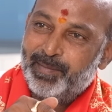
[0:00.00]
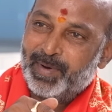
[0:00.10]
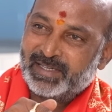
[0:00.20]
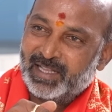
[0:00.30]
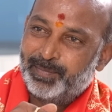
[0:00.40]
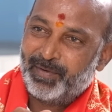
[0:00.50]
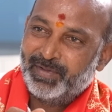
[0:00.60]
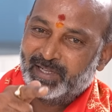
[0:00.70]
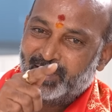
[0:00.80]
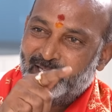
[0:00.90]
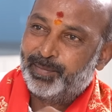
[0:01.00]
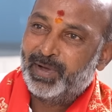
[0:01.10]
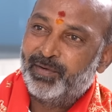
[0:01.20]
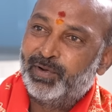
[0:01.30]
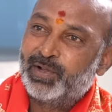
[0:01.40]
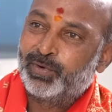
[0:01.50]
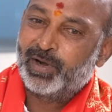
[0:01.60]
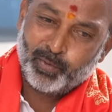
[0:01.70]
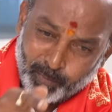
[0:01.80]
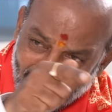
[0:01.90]
మీ మసీదు పవిత్రత దెబ్బ ఎవరు
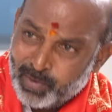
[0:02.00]
తీసుకుంటారు నువ్వు